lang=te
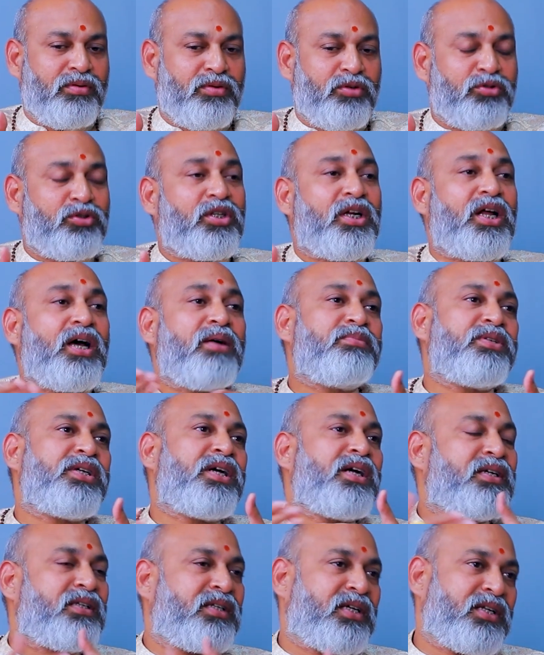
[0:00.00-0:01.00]
రుద్రాంశ
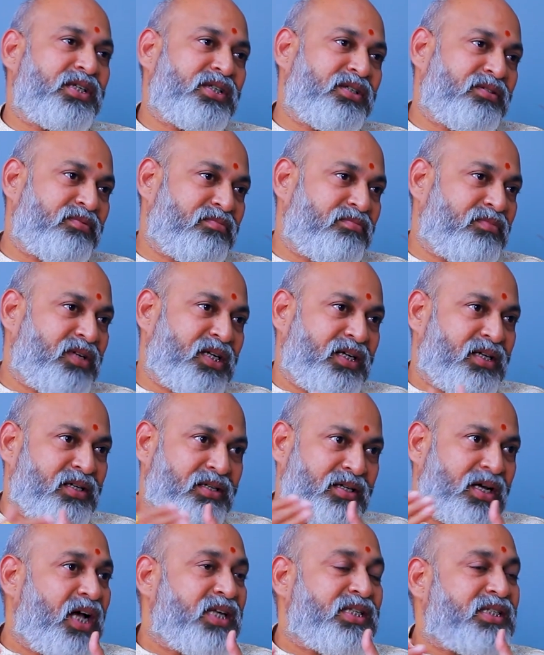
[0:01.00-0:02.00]
అంటారు మన
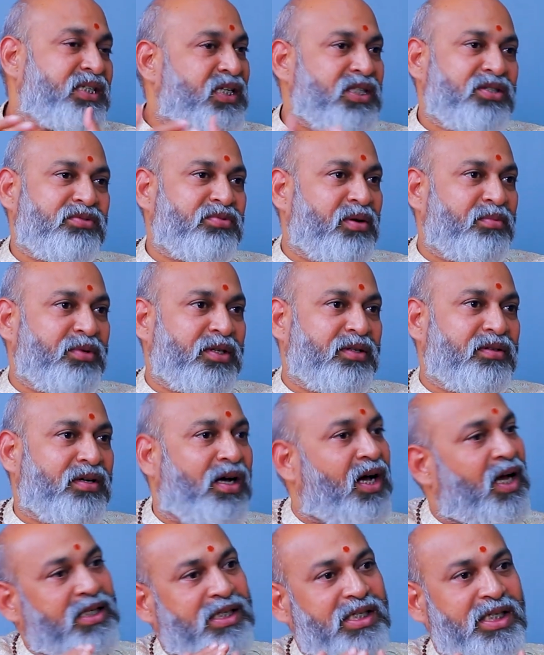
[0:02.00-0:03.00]
ఆంజనేయ స్వామిని
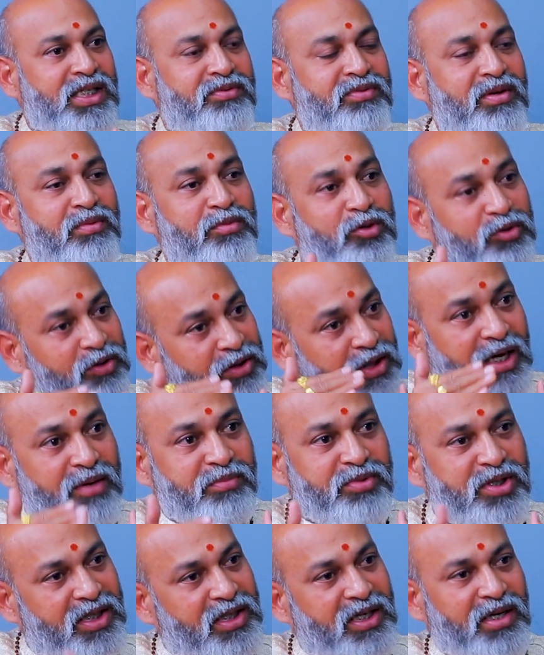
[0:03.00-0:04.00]
ఆంజనేయ స్వామి
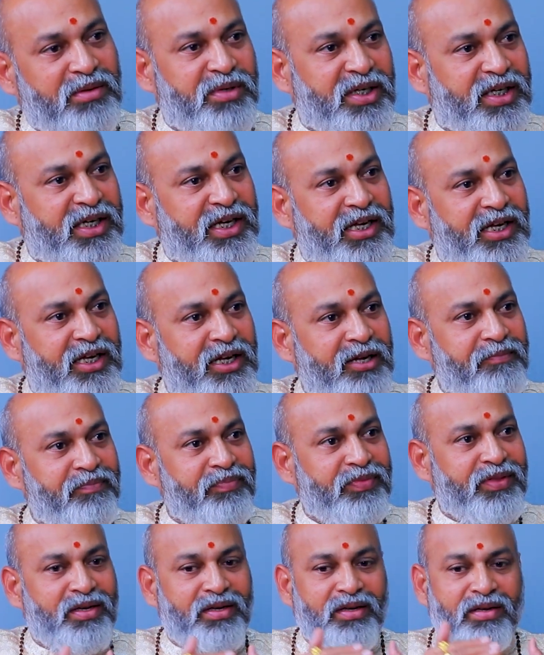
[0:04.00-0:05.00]
రుద్రాంశ కాబట్టే
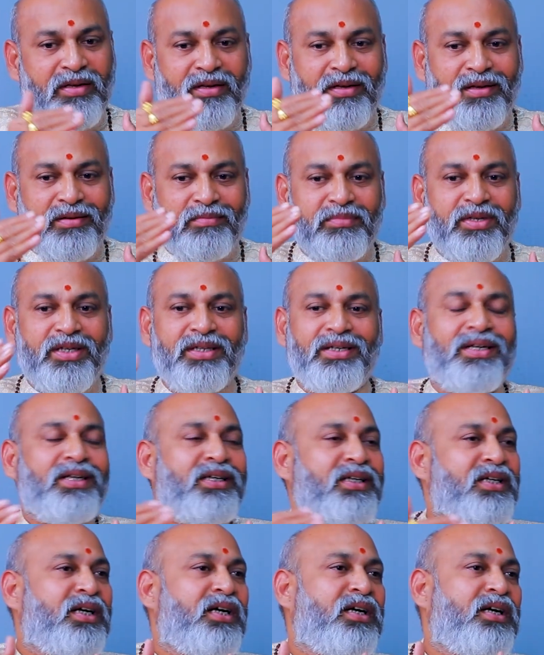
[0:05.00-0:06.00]
మీరు
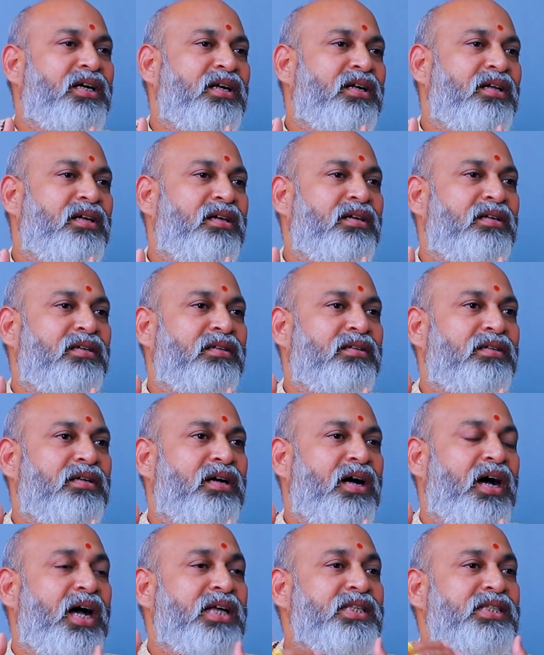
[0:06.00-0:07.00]
గనక
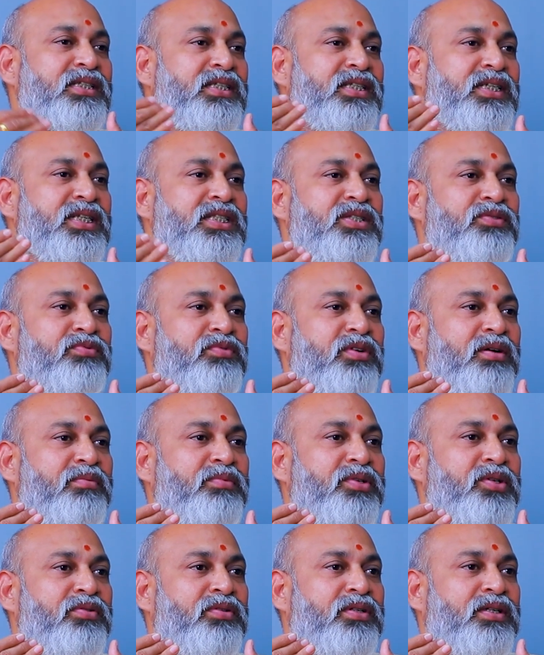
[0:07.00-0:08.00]
ఆంజనేయ
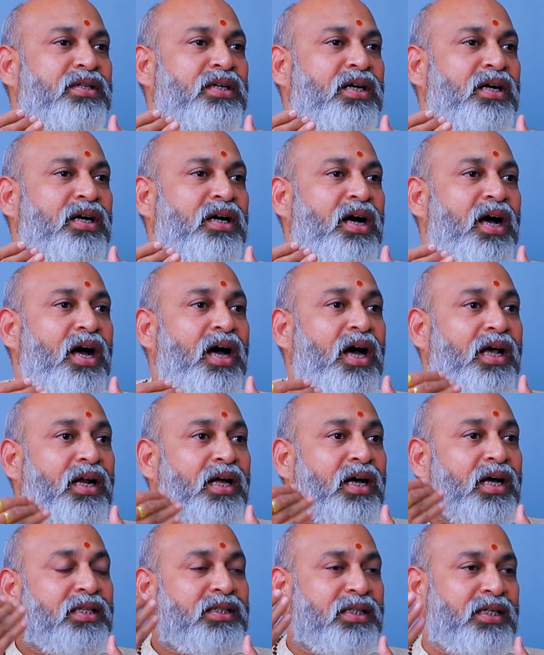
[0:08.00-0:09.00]
స్వామి యొక్క
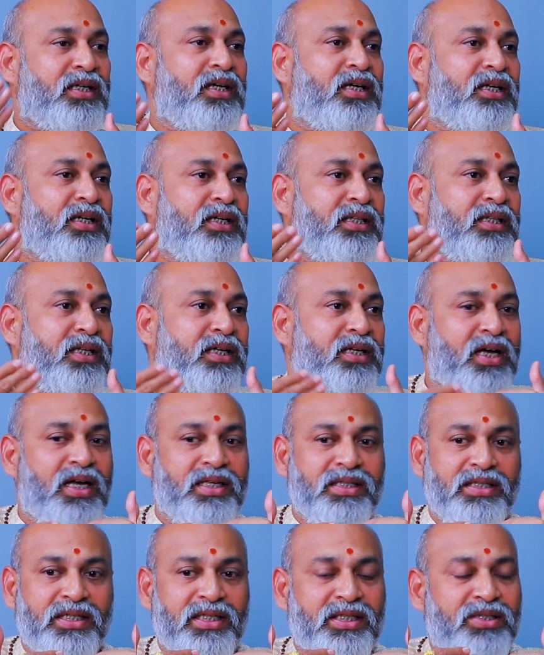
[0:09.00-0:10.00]
ఆరాధన లేదా
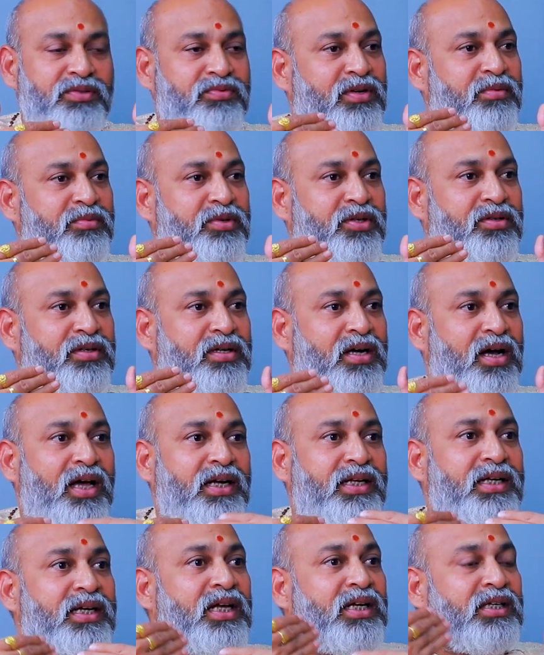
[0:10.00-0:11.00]
ఆంజనేయ స్వామి యొక్క
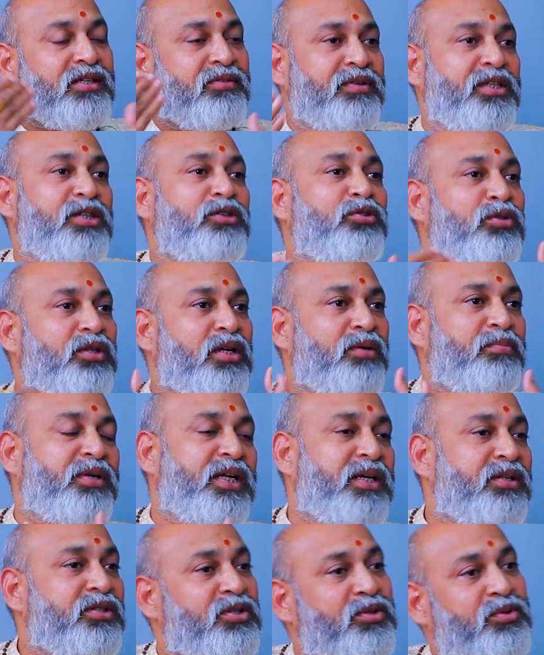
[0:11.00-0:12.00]
ఆలయాలకు
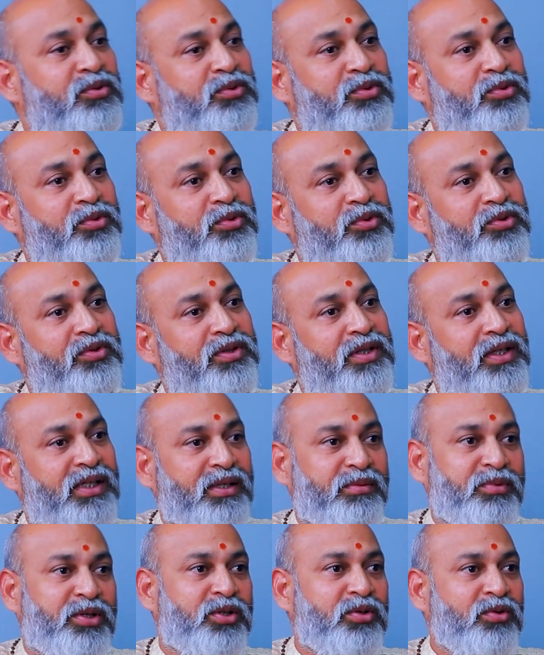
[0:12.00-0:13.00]
వెళ్తున్నప్పుడు ఏం జరుగుతూ
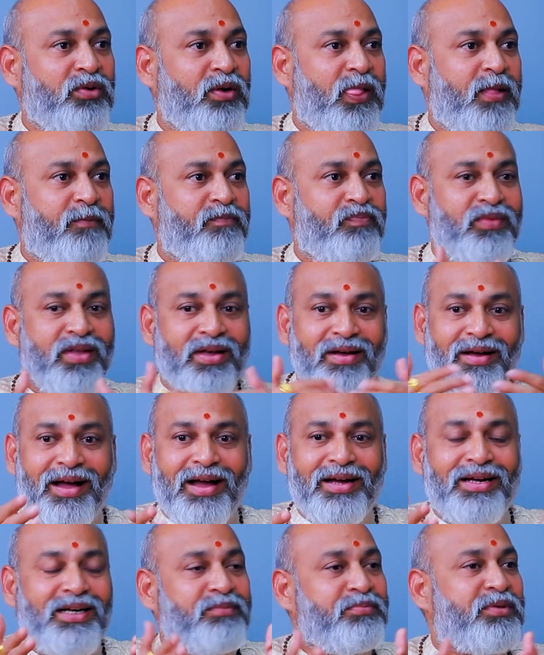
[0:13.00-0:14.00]
ఉంటుందంటే మీకు
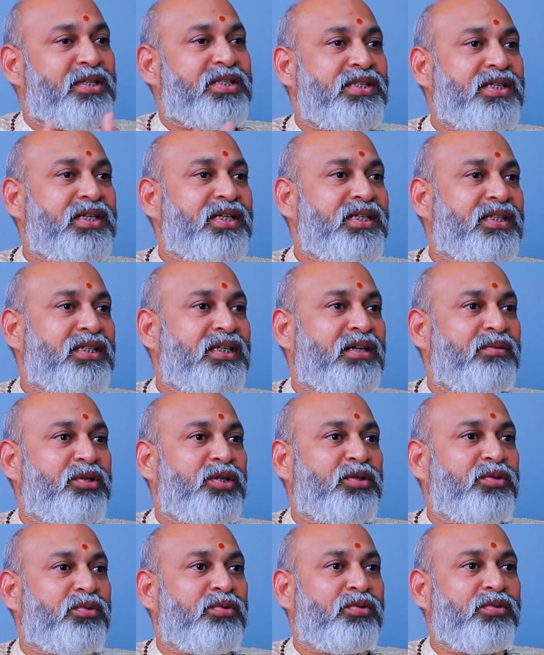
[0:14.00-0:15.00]
అక్కడ ప్రత్యేకంగా
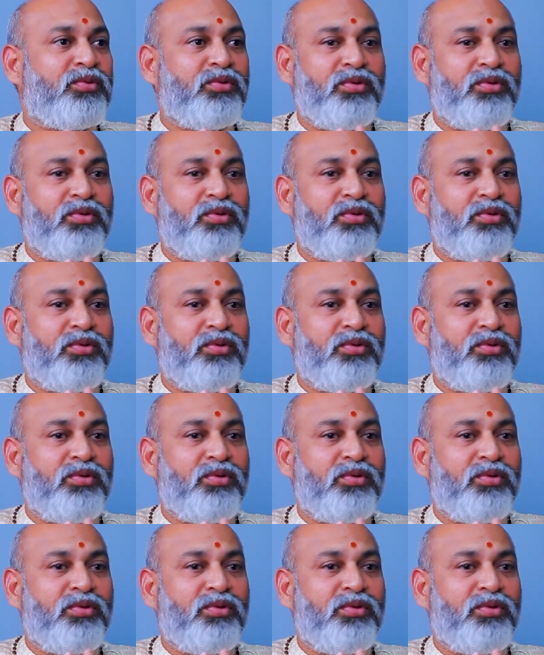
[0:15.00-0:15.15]
మీకు